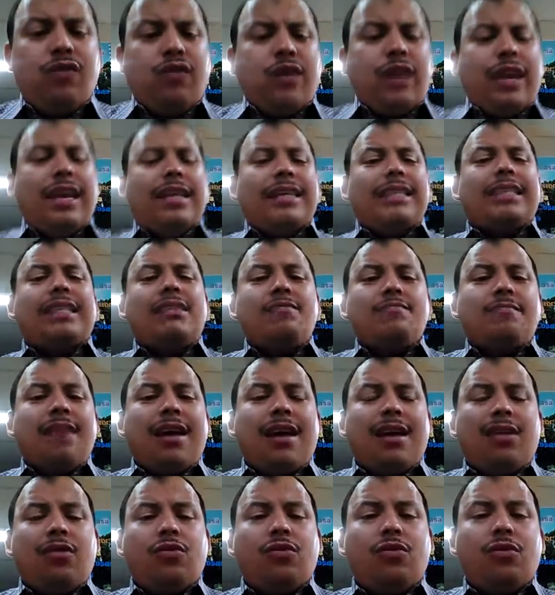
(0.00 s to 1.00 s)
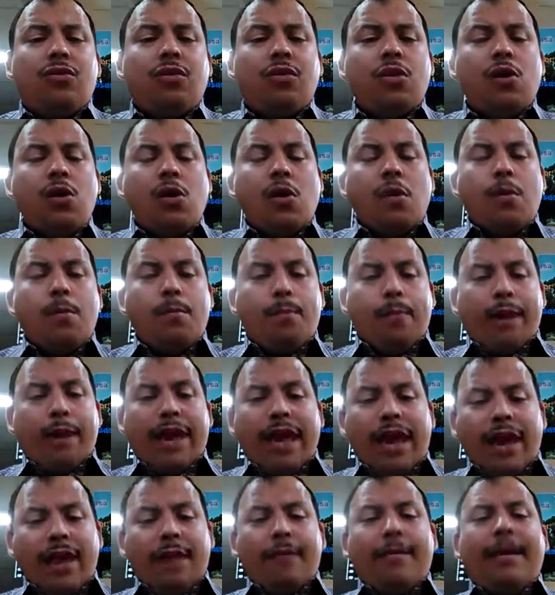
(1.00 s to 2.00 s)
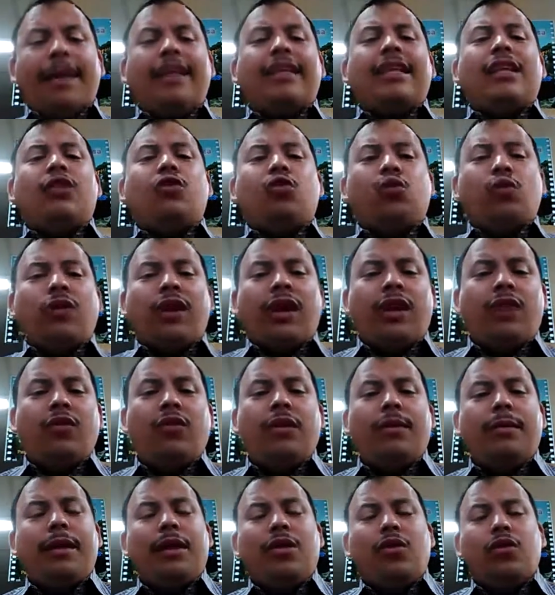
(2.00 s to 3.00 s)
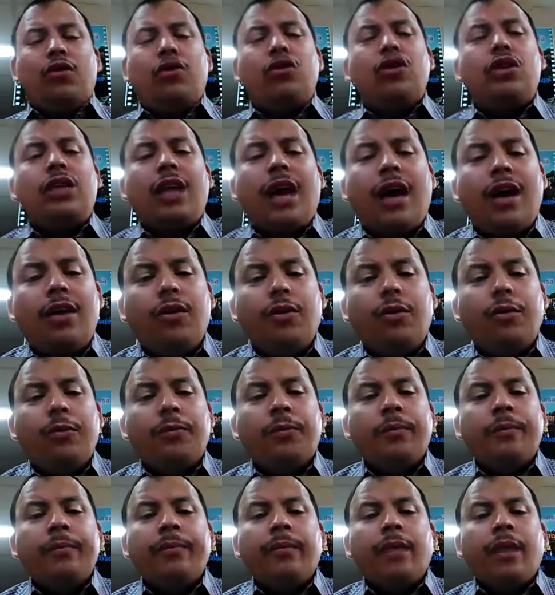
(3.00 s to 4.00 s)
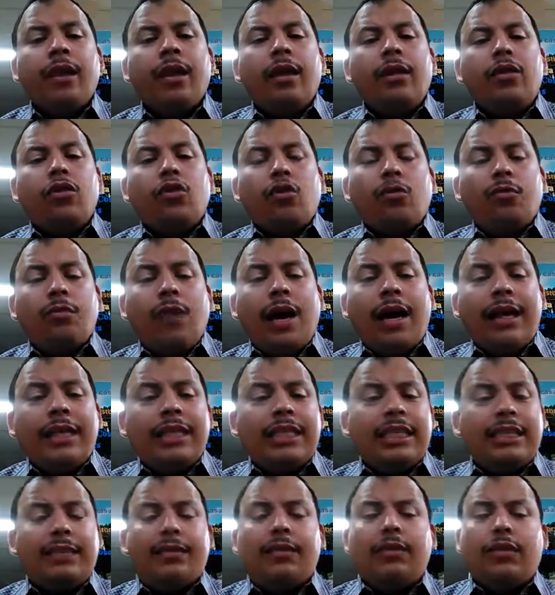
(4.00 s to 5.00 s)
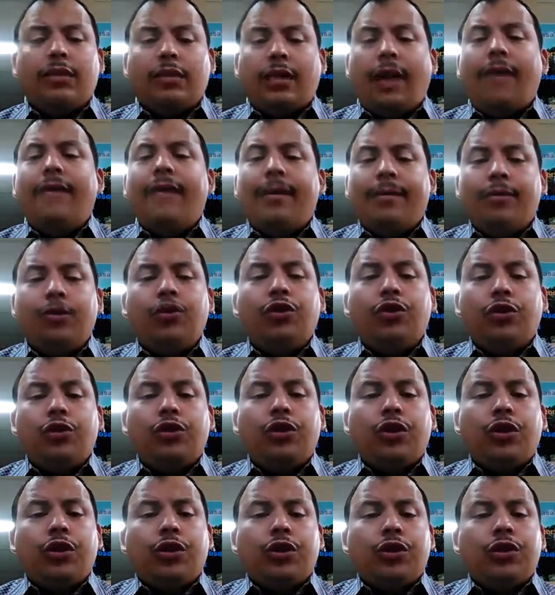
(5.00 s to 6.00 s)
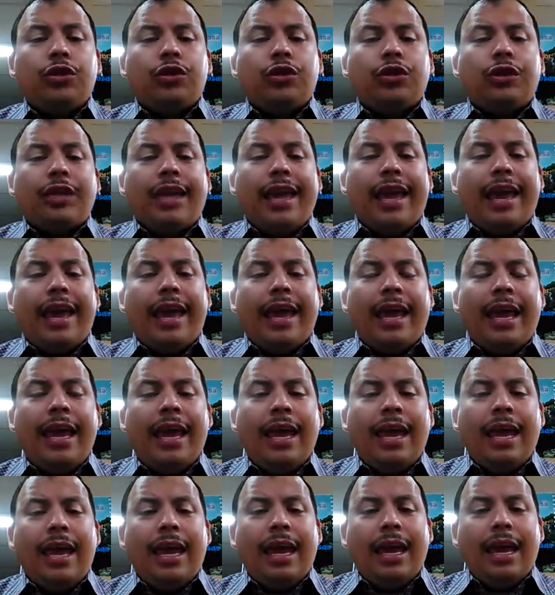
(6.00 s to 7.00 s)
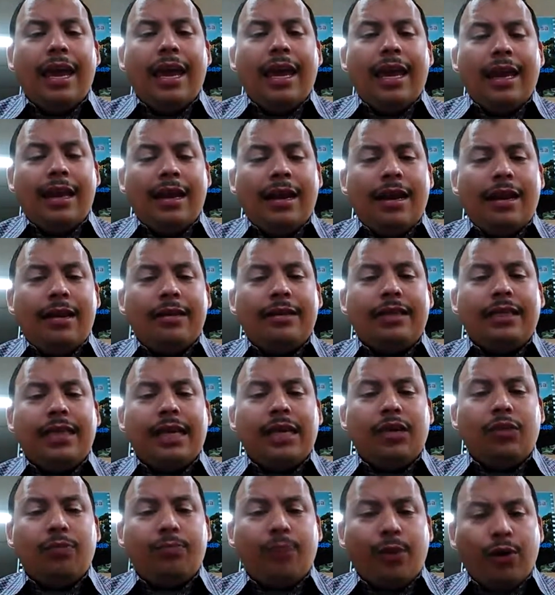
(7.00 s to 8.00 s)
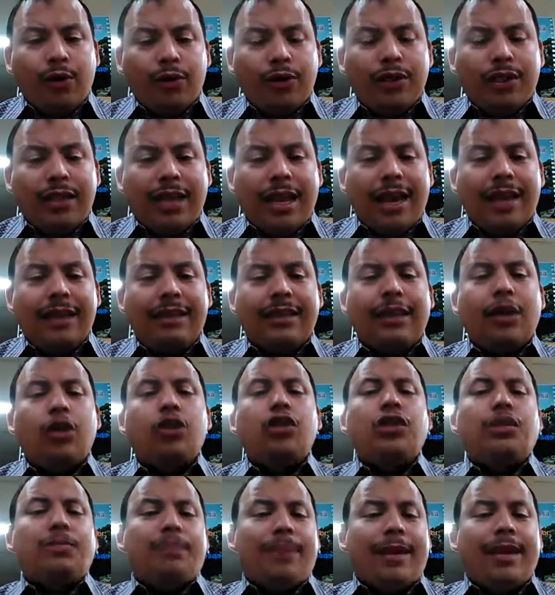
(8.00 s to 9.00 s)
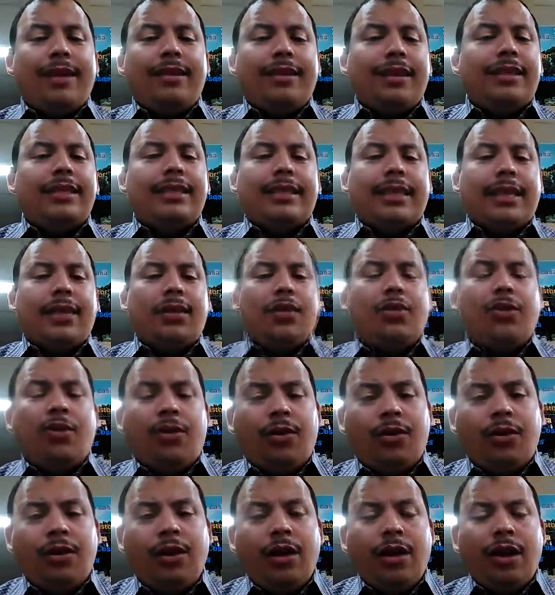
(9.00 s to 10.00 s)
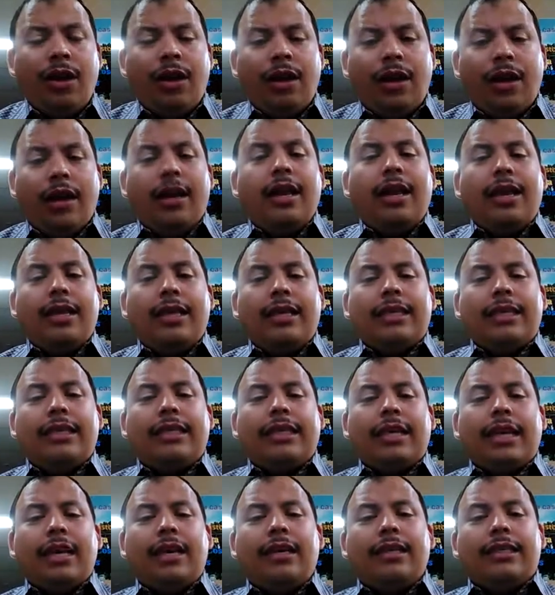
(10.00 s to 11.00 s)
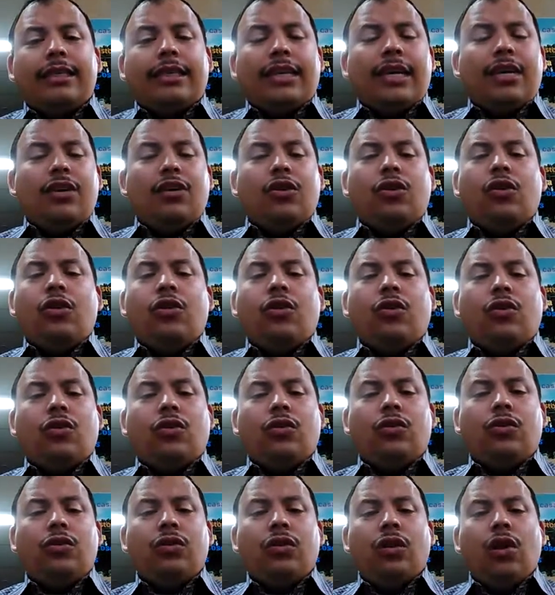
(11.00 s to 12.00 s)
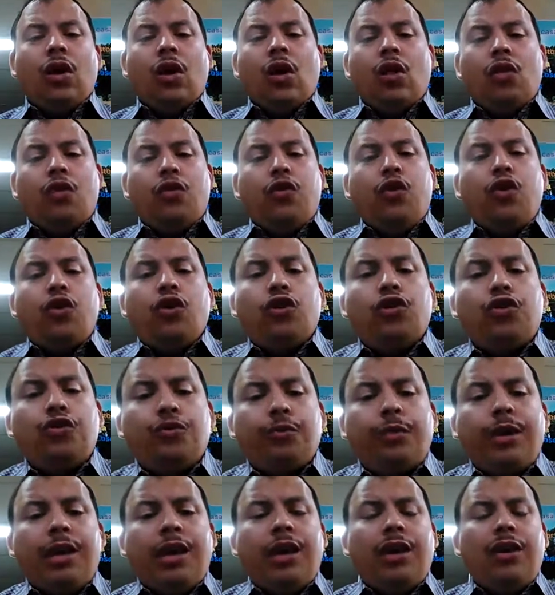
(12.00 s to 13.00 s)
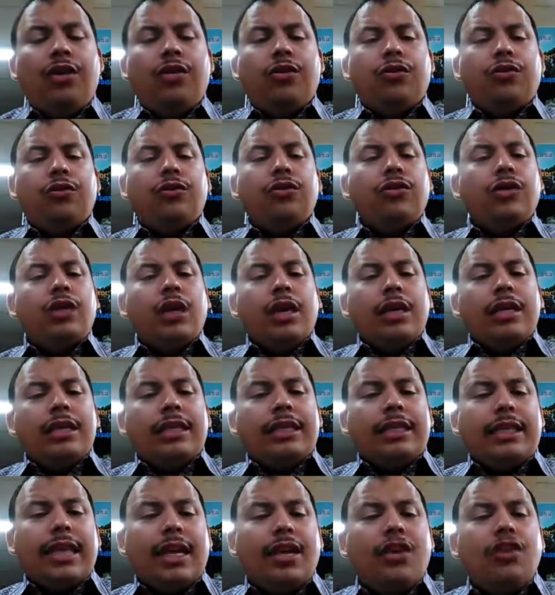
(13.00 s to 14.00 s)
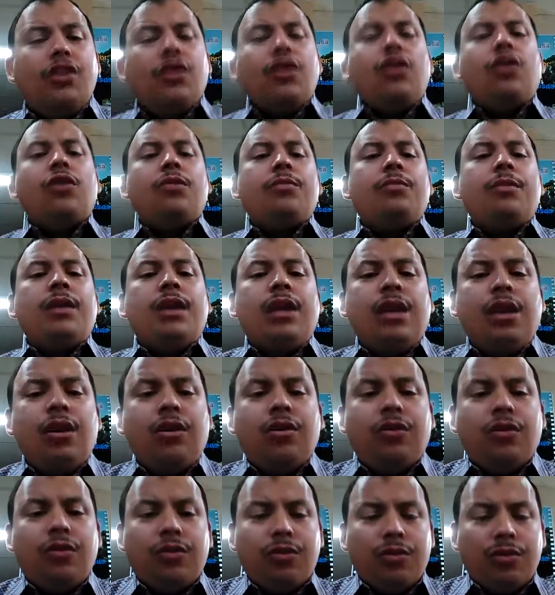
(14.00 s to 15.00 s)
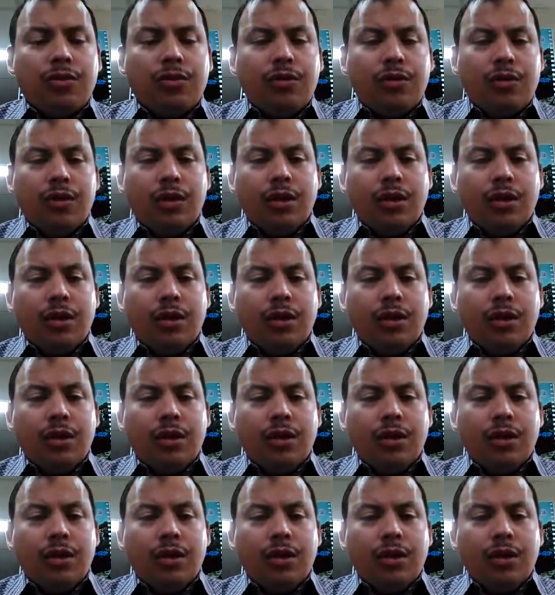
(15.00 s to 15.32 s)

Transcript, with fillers: fue lastimado. Ven, mete tu dedo en mi costado. Tomás, sabemos nosotros que él se postra ante los pies del Señor y le dice, Señor, Dios mío, Señor mío,